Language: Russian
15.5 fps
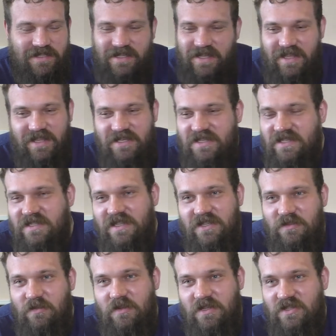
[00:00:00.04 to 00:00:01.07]
я даже не
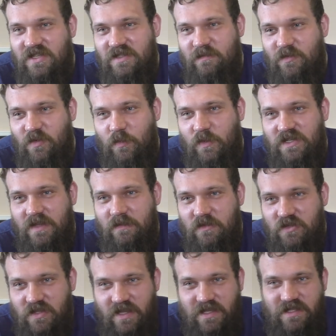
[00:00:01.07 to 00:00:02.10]
знаю, сколько я сейчас могу пожать,
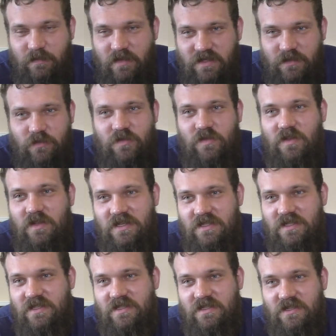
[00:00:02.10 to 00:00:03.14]
потому что я себя искусственно
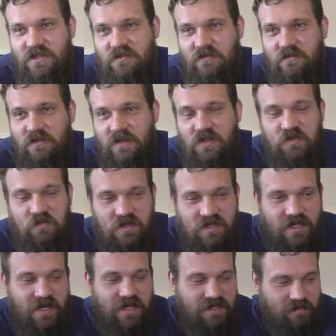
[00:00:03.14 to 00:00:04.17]
каждый раз держу. Я
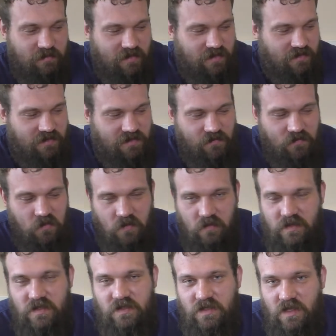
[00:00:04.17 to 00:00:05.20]
специально себе цифру
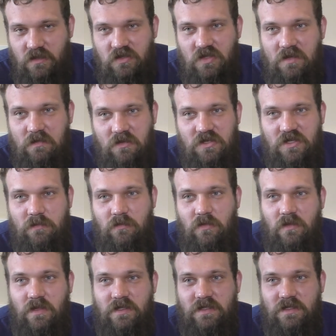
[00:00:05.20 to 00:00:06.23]
200 сказал, что я больше не
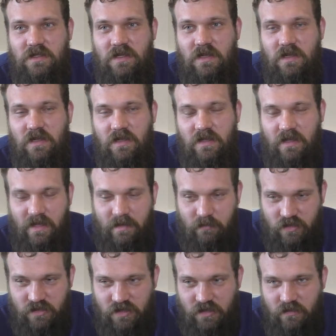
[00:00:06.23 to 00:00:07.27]
буду лазить. Я
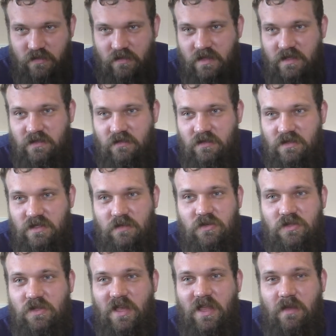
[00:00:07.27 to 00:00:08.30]
больше в нее не лазю. Не из-за того,
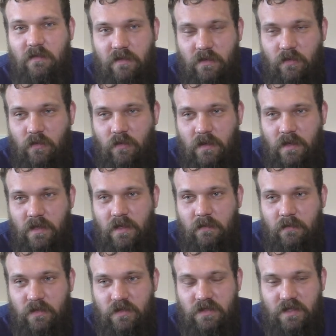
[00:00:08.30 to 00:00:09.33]
что я не могу.
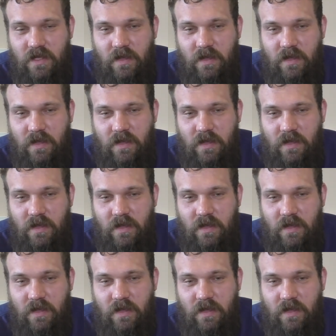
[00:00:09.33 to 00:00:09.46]
Просто